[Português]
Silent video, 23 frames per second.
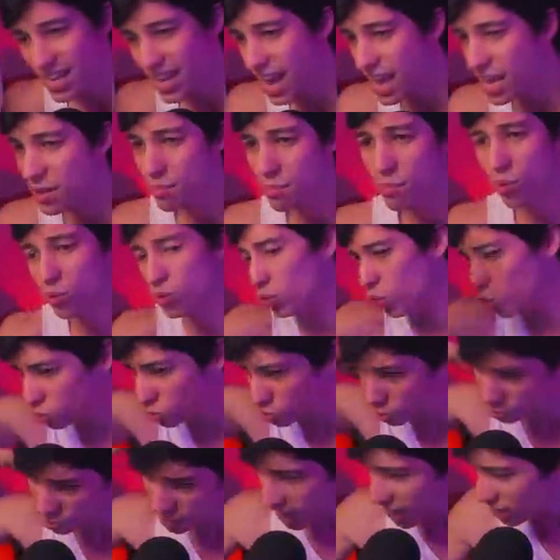E aí mudou
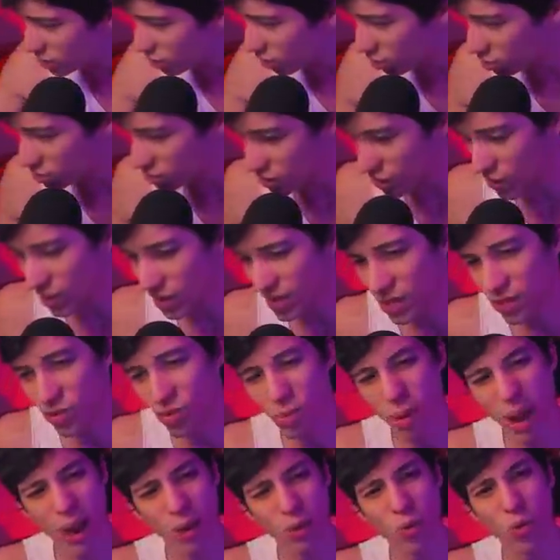tudo a resolução aqui do
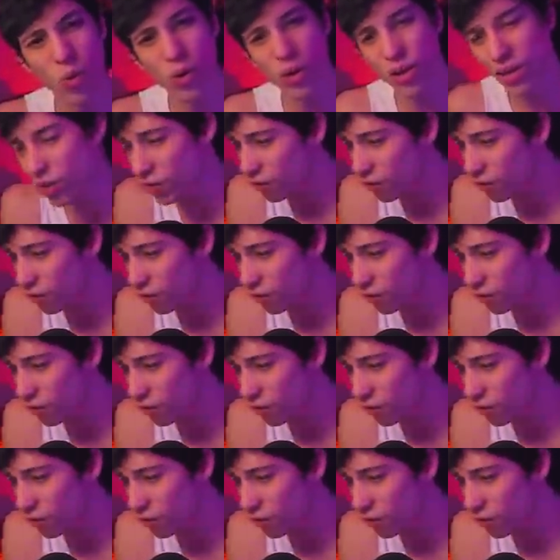bagulho. E eu